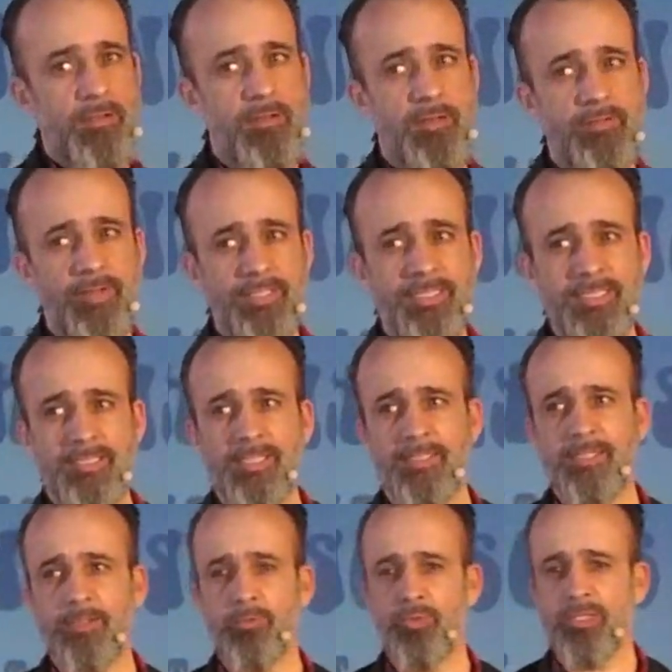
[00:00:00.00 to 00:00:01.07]
les versets
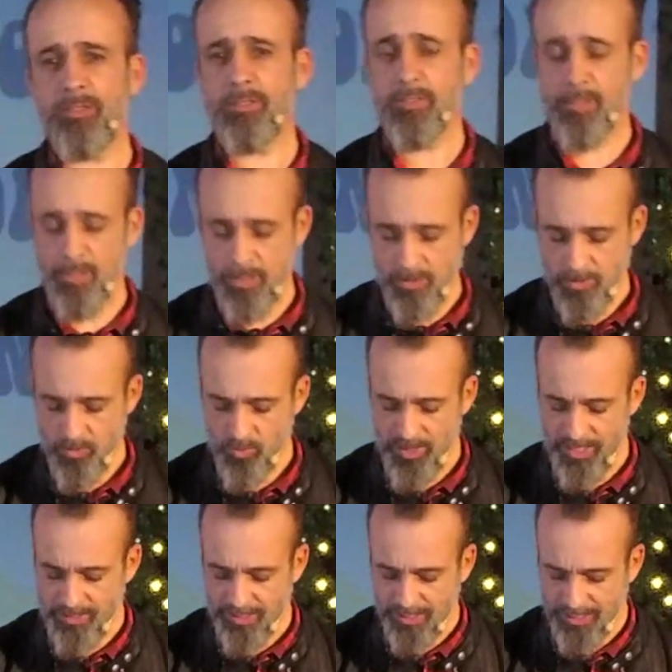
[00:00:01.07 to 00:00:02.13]
7 et 8, où
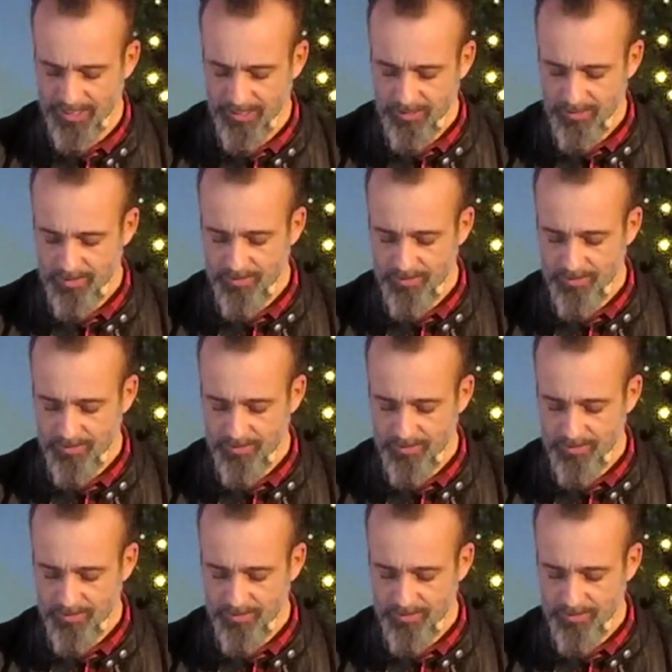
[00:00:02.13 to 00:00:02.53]
il est écrit,